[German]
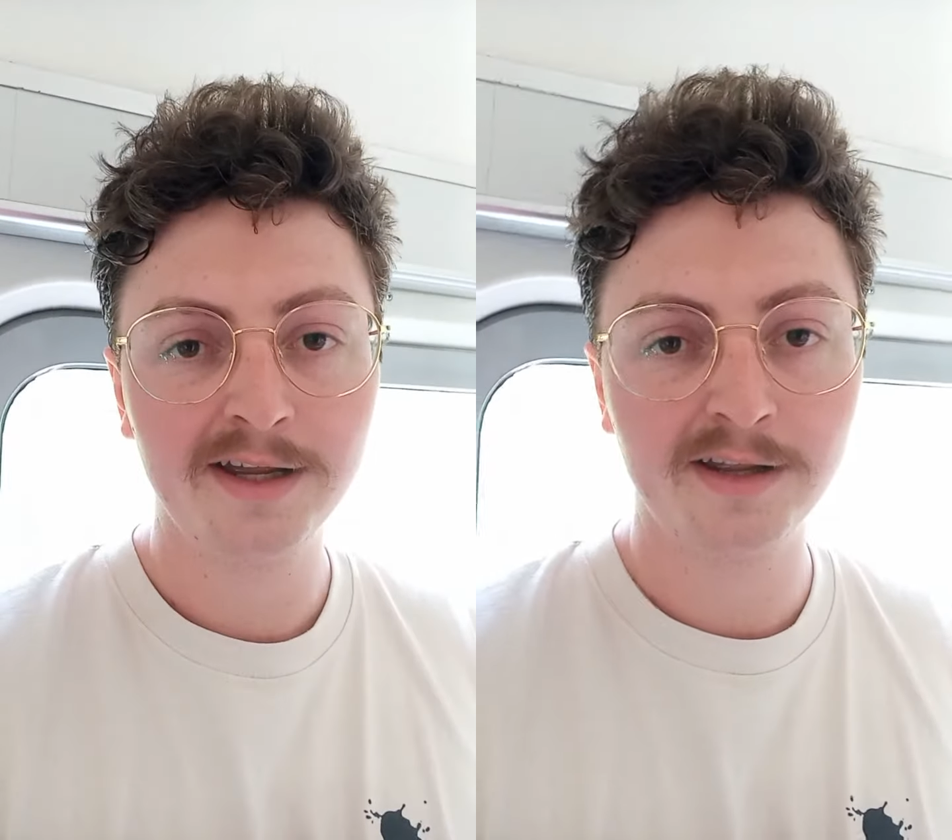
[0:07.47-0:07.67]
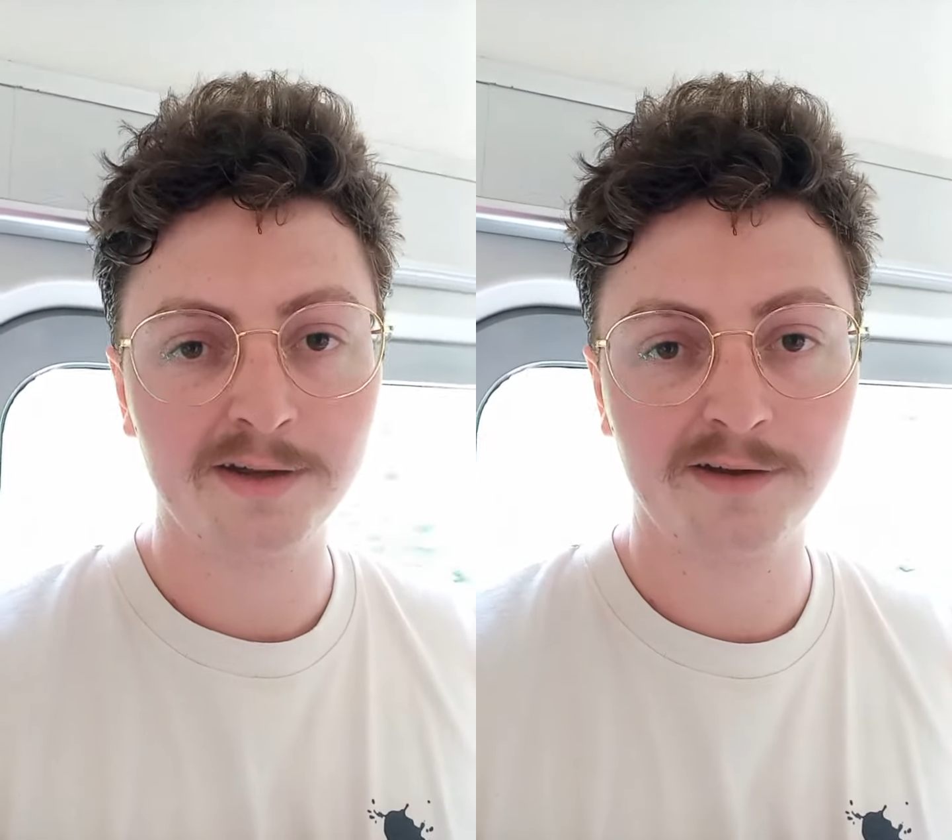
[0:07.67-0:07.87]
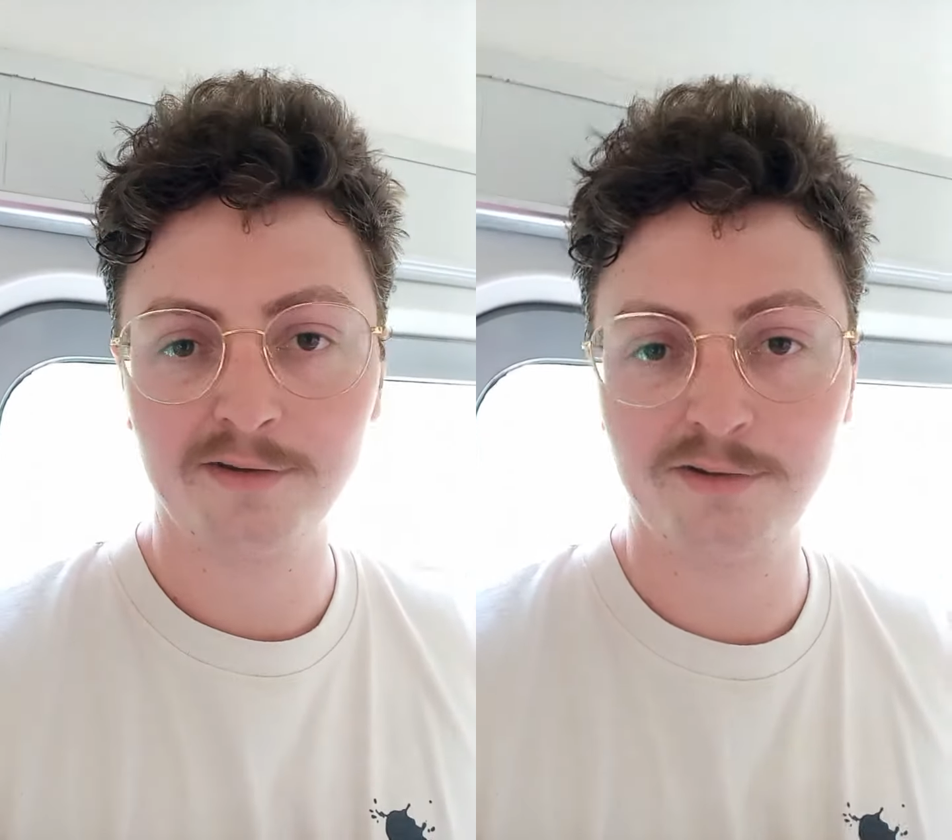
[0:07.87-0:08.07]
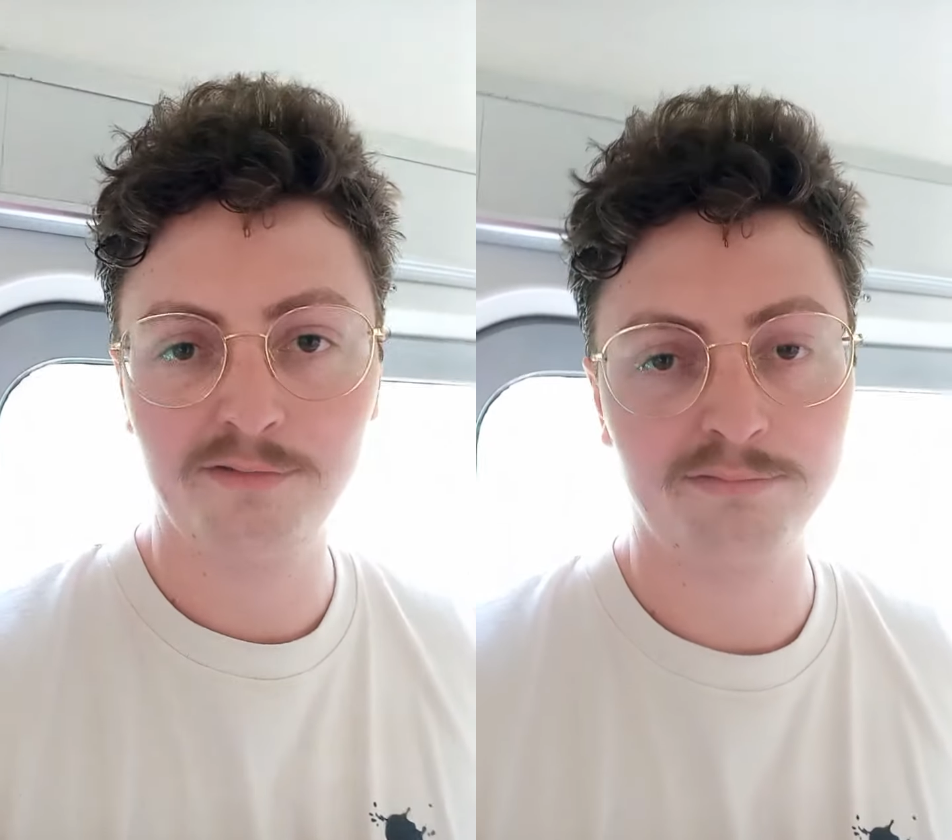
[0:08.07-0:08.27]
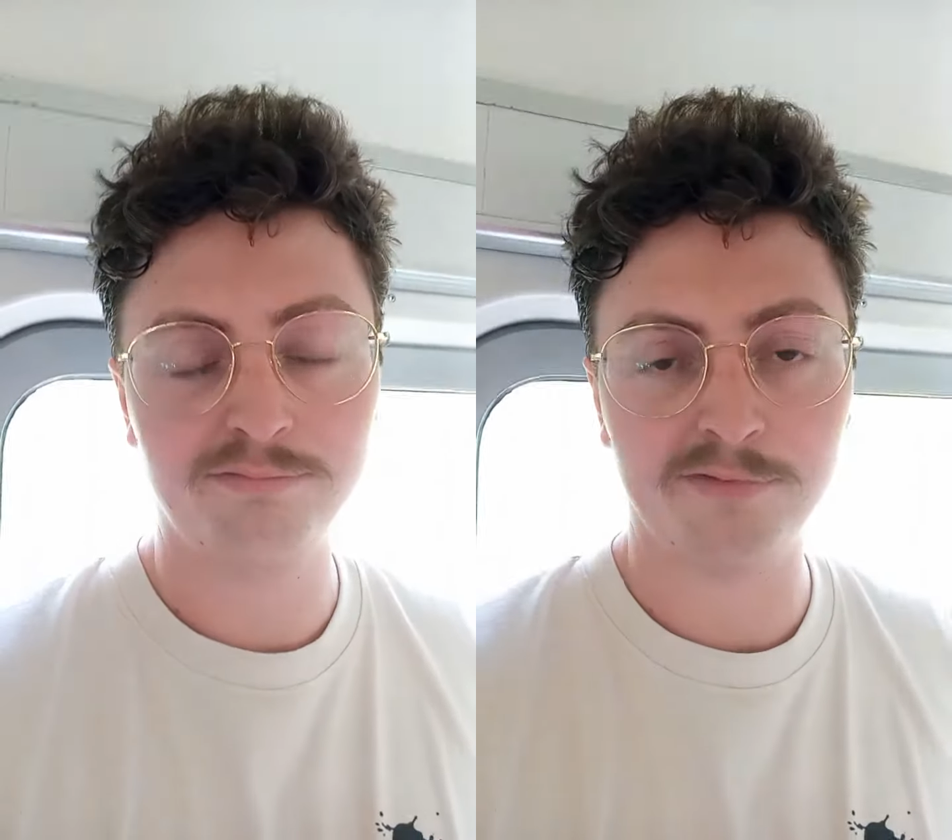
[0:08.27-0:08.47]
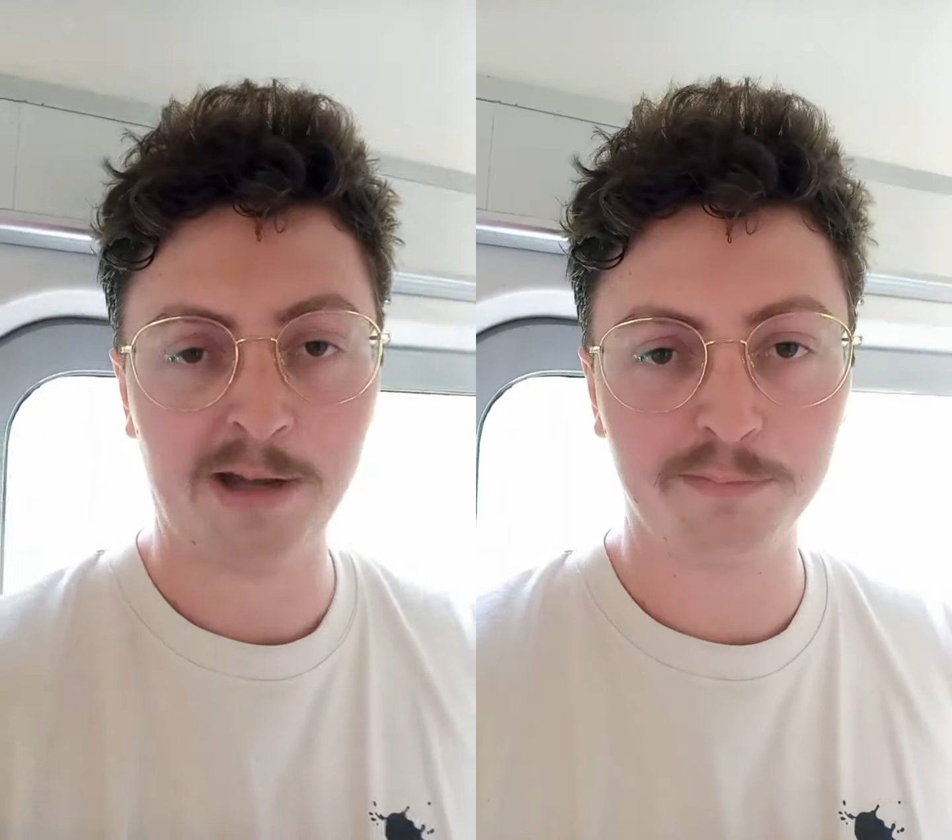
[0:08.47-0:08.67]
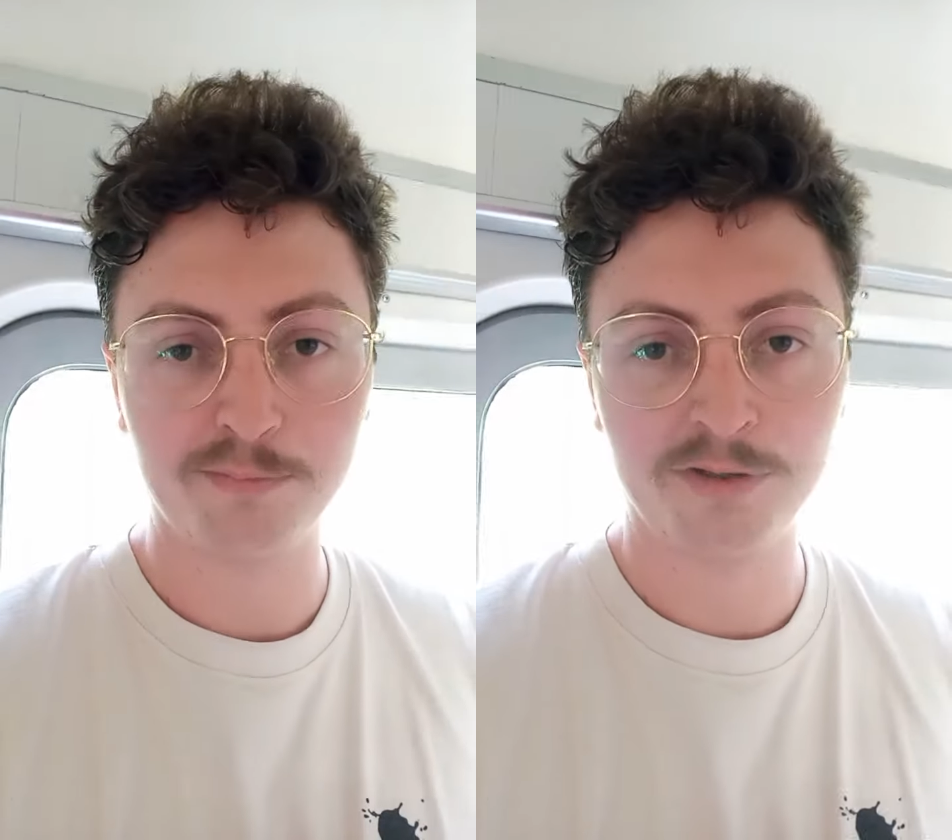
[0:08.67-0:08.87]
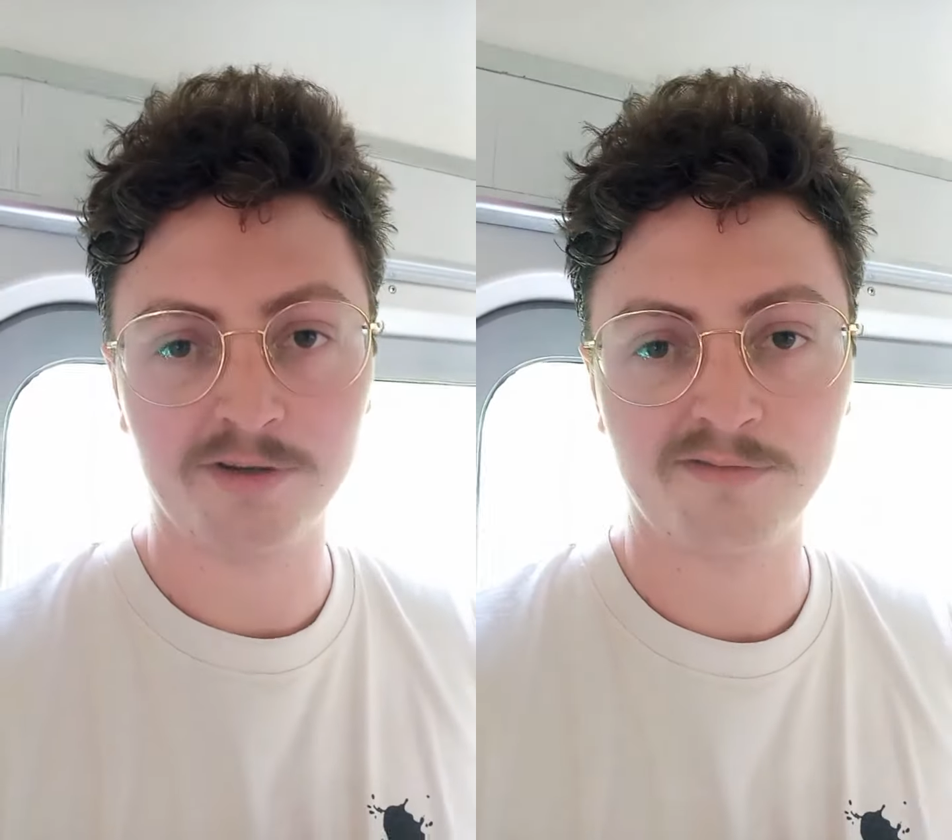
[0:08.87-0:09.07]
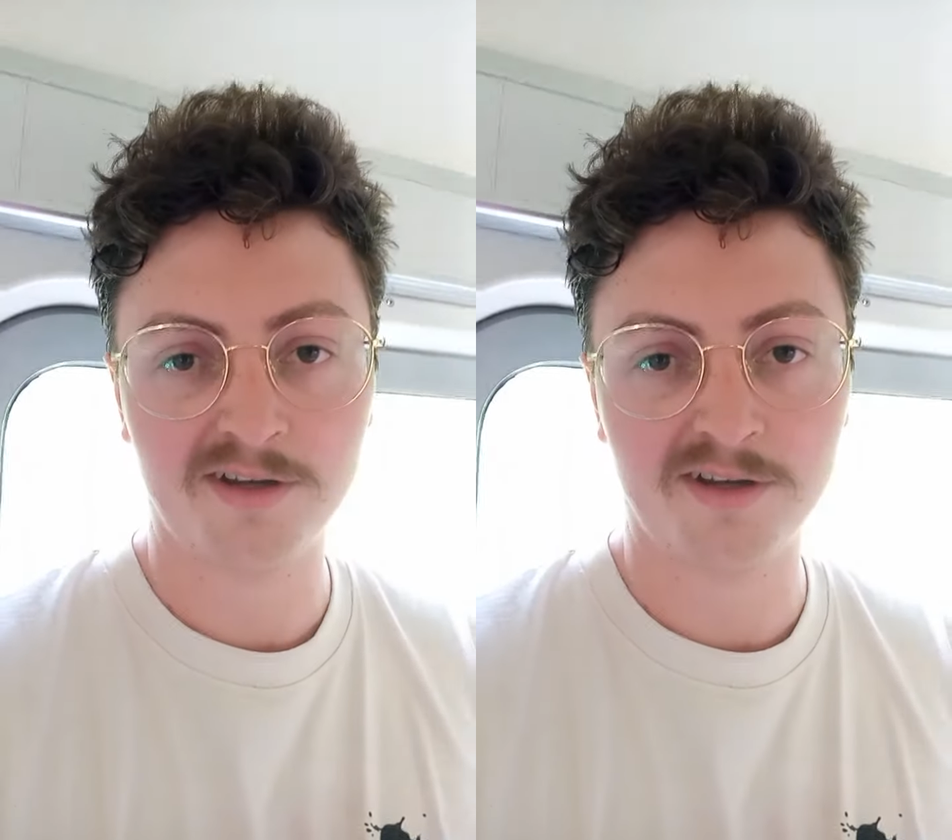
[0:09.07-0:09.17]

Äh, die haben mich dann